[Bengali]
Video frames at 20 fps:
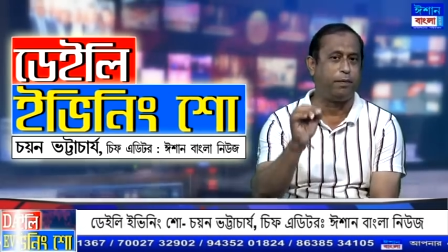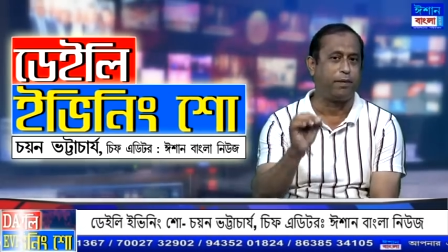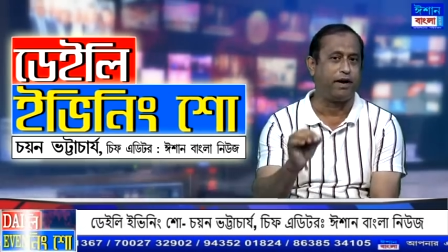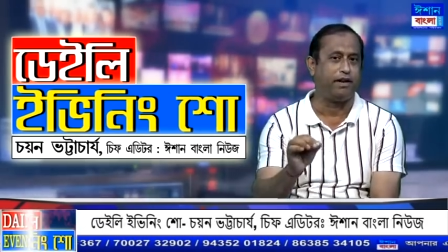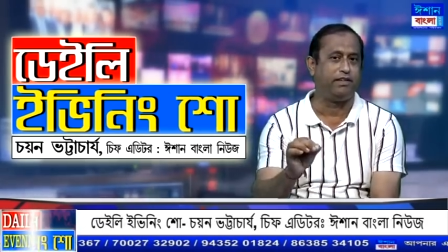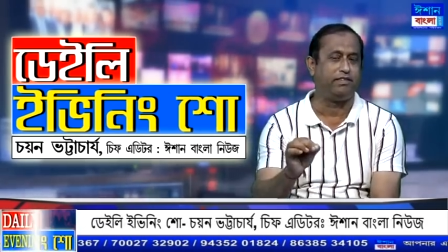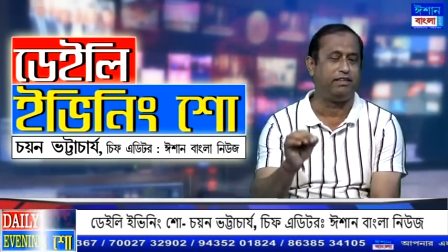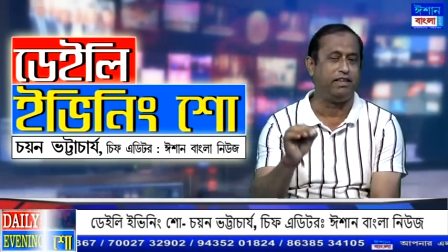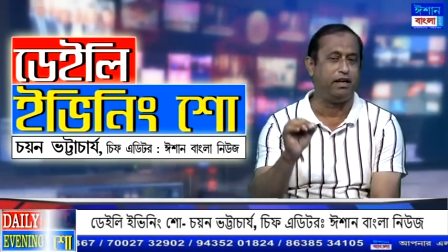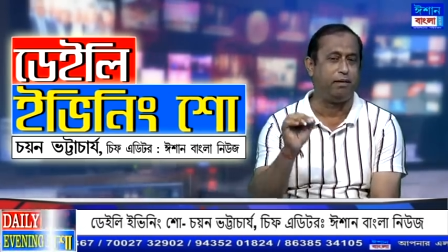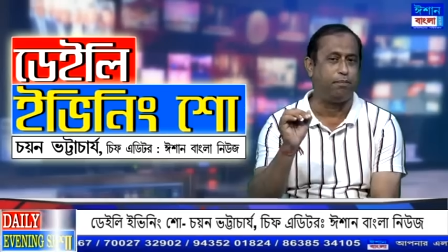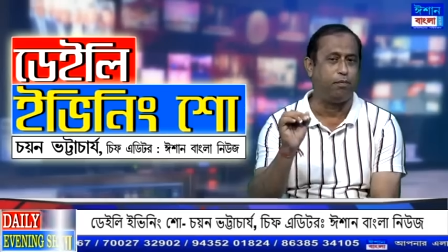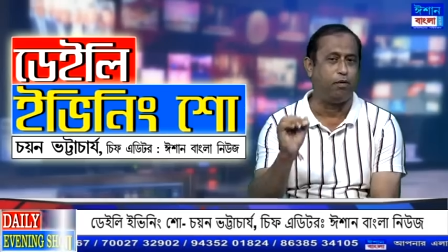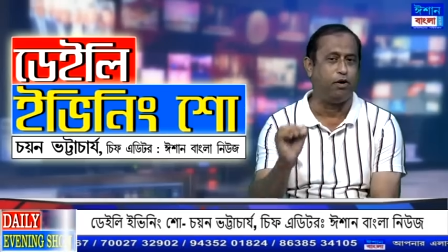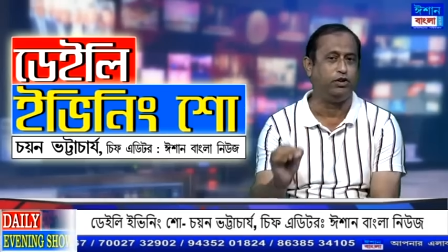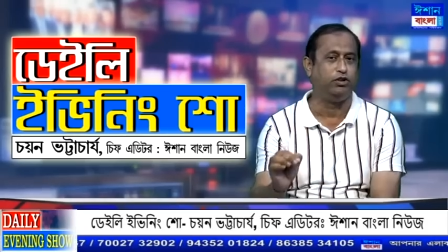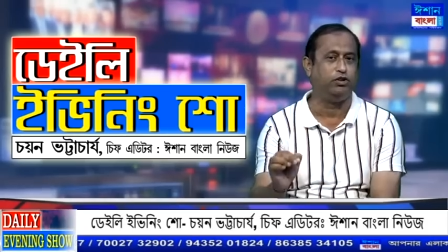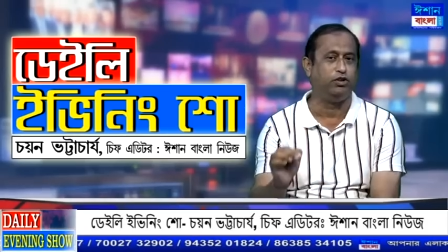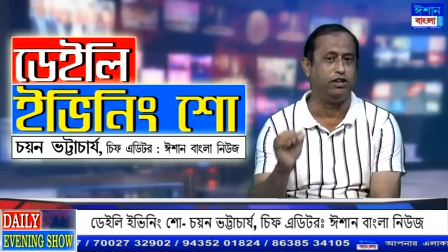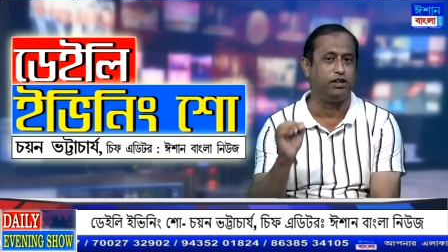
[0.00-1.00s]
প্রকাশের
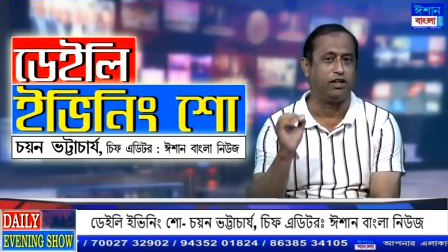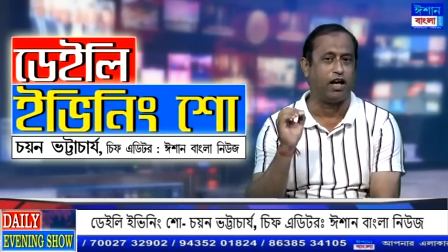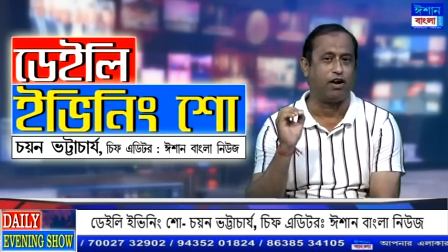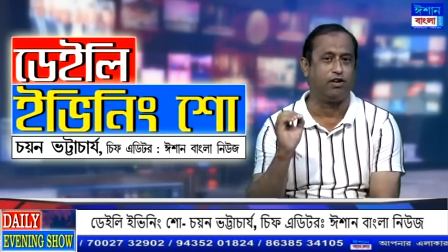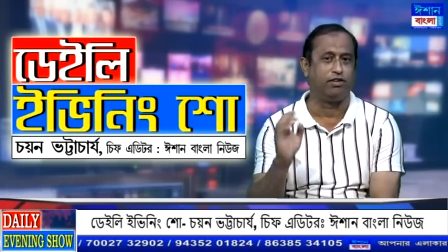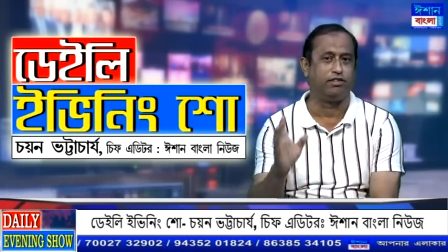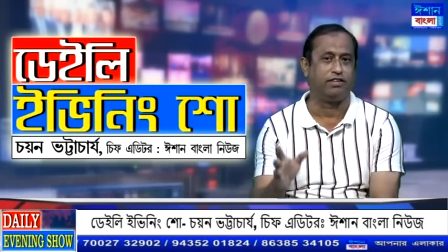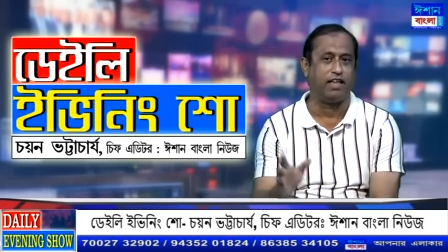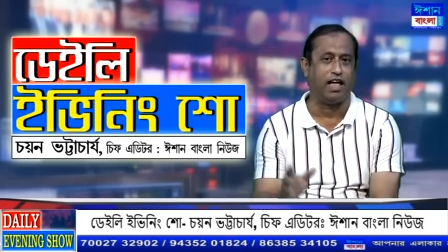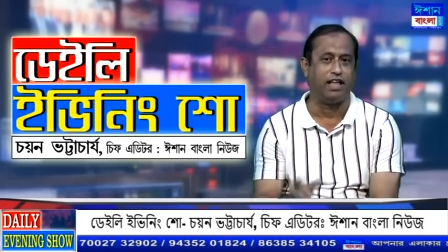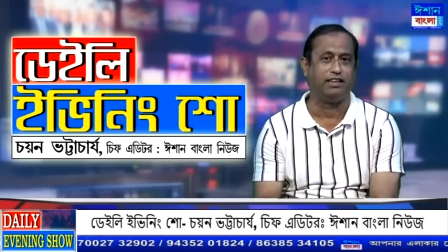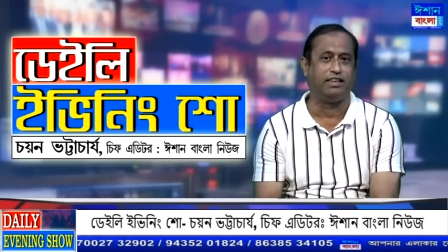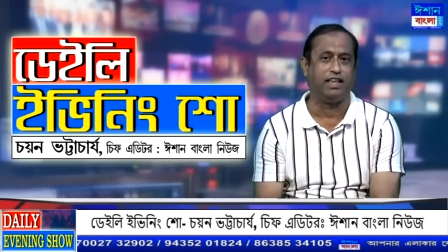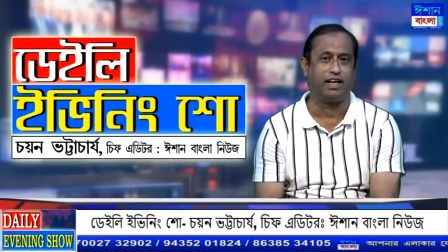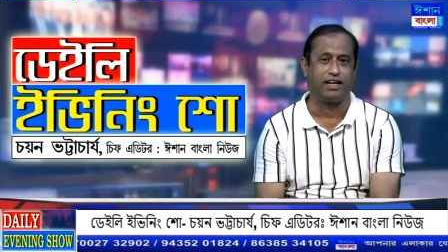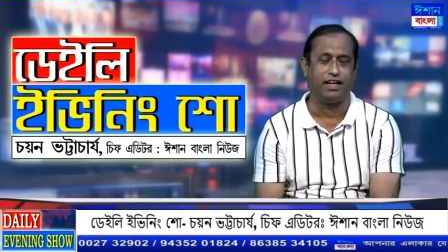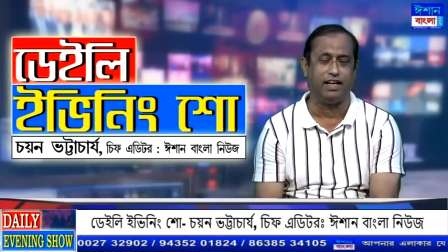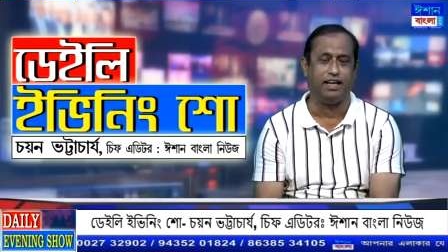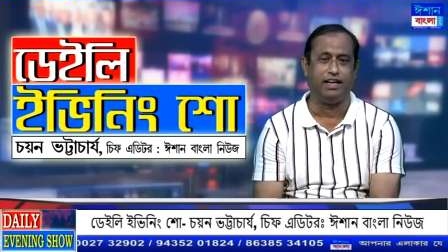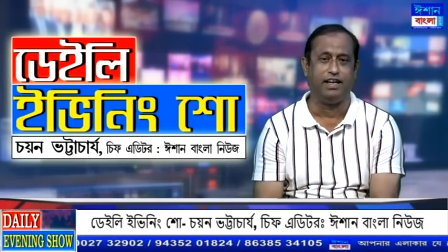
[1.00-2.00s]
পর যদি কারো স্থান
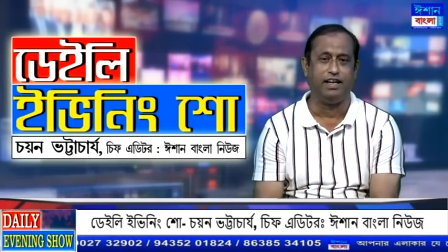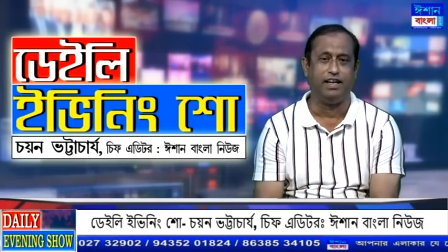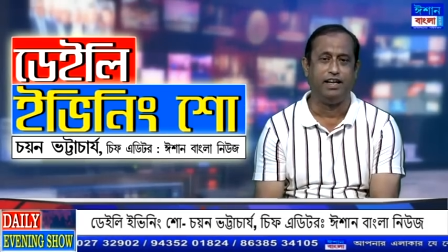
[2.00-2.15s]
থাকে